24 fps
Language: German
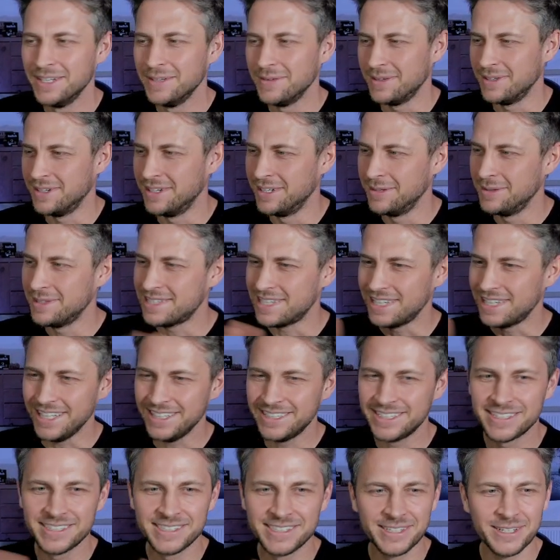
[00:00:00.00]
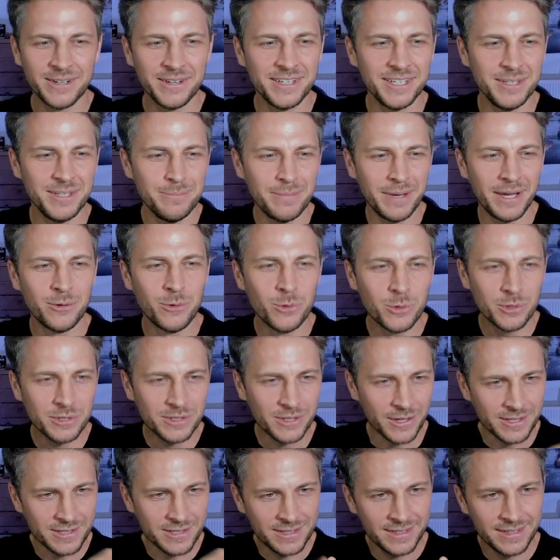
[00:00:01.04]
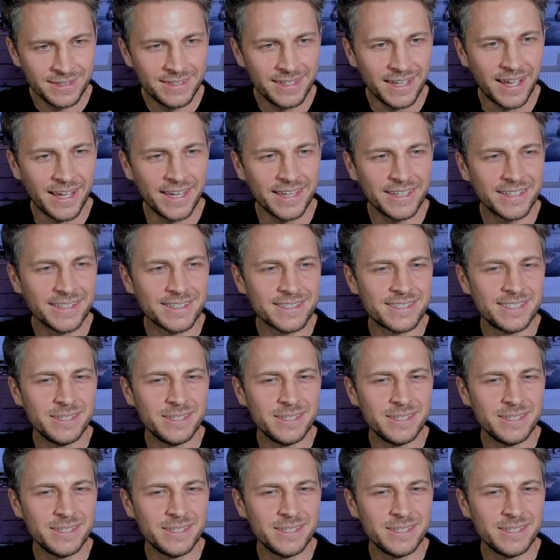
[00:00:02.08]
Äh, es lädt jetzt gerade nebenbei hoch, das sind die Icons,